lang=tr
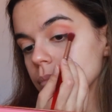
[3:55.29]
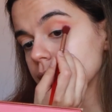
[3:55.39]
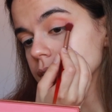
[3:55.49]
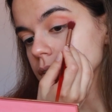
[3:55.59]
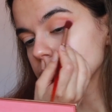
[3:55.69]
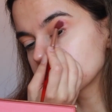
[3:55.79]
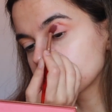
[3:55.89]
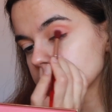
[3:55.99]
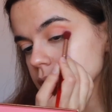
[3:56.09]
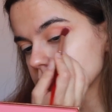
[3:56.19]
Bir yandan da onu
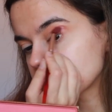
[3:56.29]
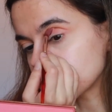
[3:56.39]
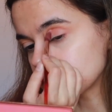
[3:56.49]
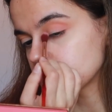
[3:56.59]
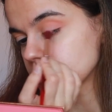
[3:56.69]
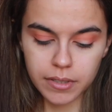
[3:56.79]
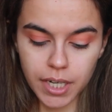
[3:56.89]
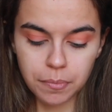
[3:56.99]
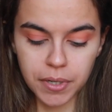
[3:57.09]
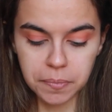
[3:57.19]
yapasım var.
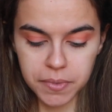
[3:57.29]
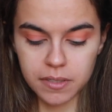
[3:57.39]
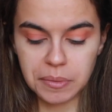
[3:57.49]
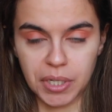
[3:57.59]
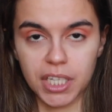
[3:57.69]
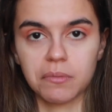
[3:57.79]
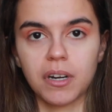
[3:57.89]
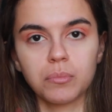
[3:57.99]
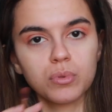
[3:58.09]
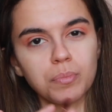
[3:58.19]
Dark Baptism rengi var.